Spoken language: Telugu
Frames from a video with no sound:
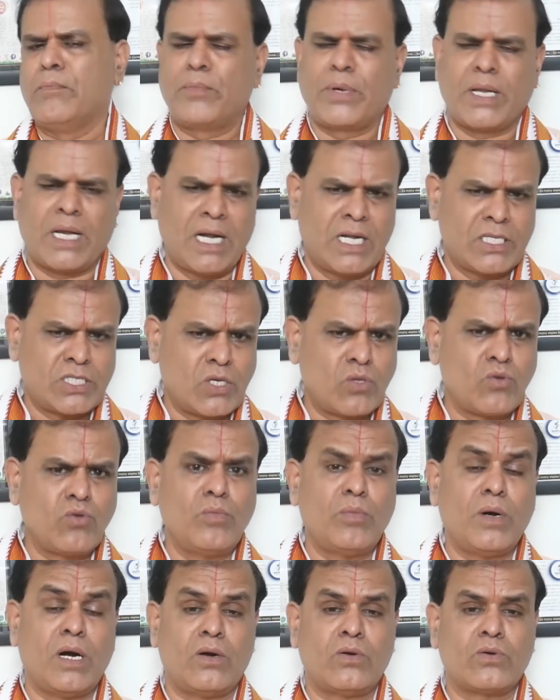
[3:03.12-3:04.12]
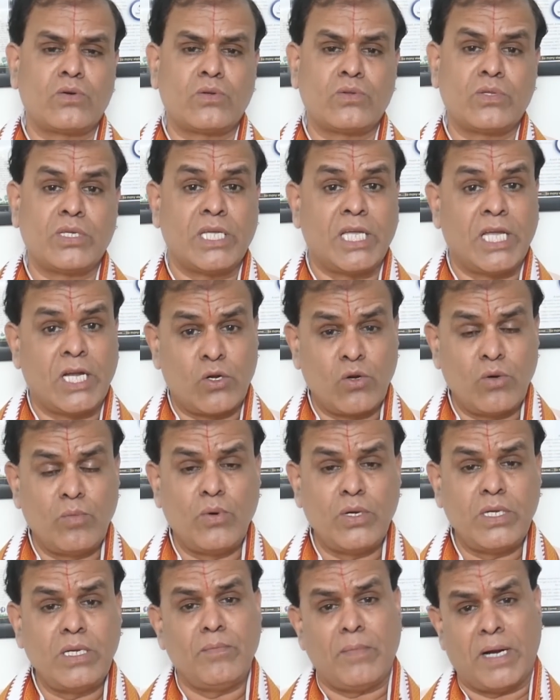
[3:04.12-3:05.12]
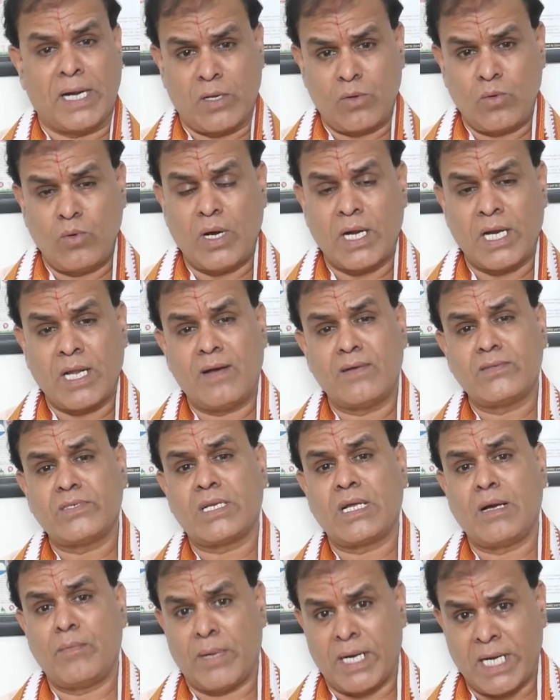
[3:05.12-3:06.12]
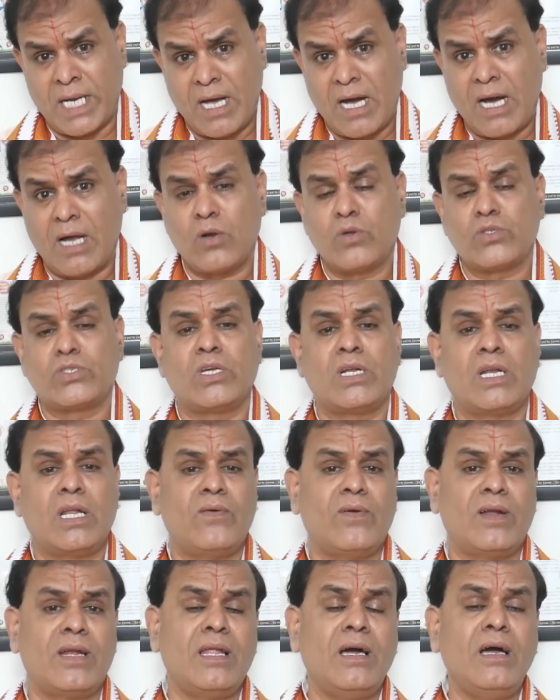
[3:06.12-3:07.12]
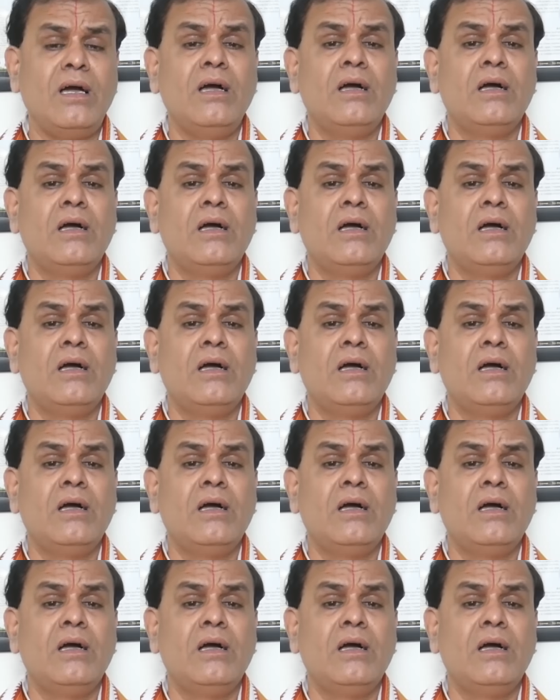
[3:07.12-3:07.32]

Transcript: పిల్లల చదువు బాగుంటుంది ఎటు పోయి మనకు అనవసరంగా మన ఆలోచనల వల్ల